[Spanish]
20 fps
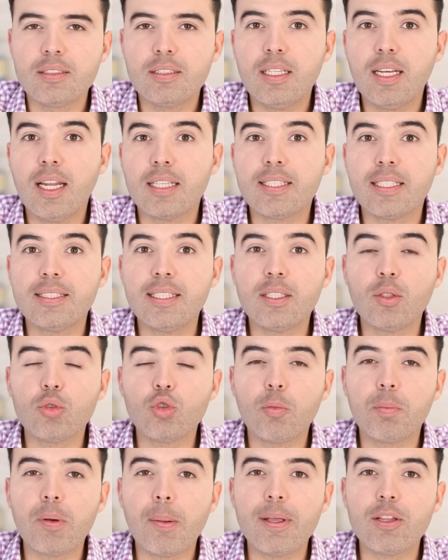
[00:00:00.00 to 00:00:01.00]
Si necesita
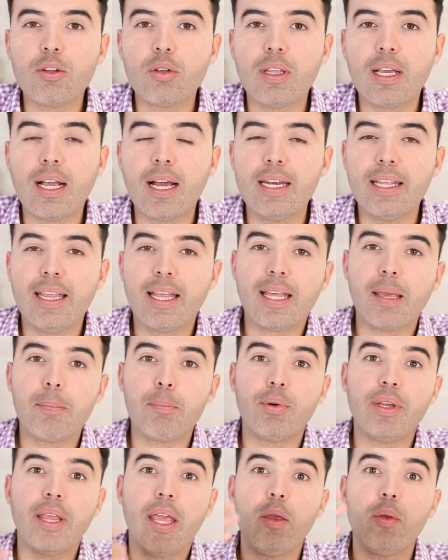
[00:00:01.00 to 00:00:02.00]
un suplemento de calidad que
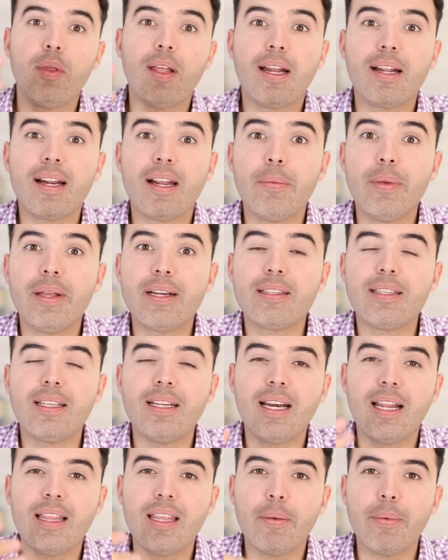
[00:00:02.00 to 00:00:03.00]
pueda ayudar a
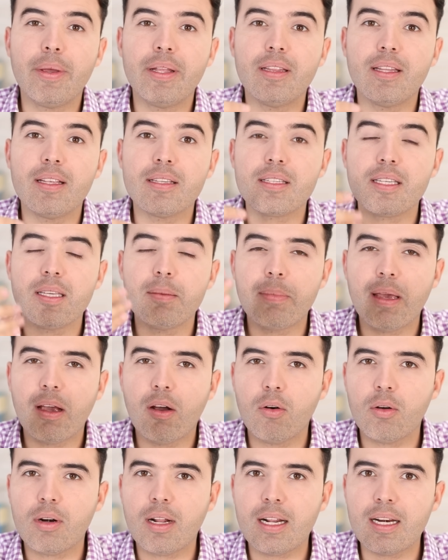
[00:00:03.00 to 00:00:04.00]
revertir la diabetes y
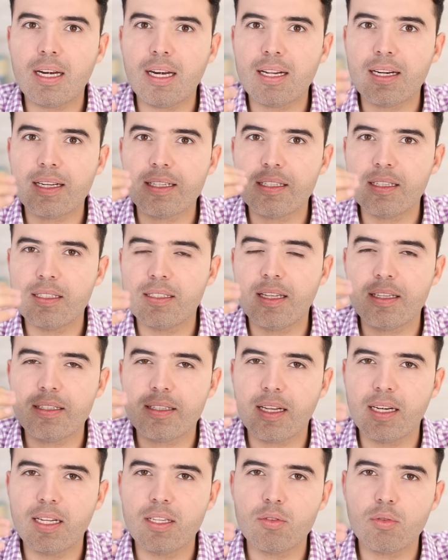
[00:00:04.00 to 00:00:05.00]
mejorar la
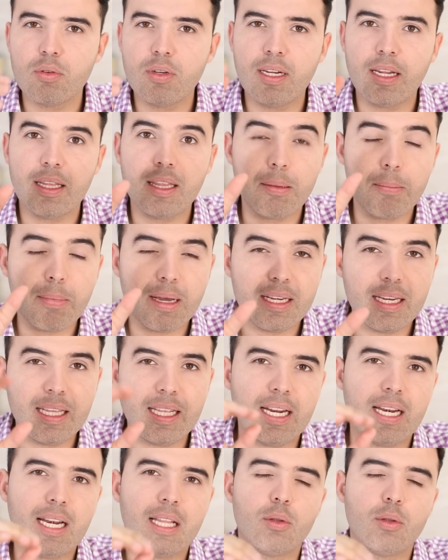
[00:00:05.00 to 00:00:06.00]
resistencia a la insulina de manera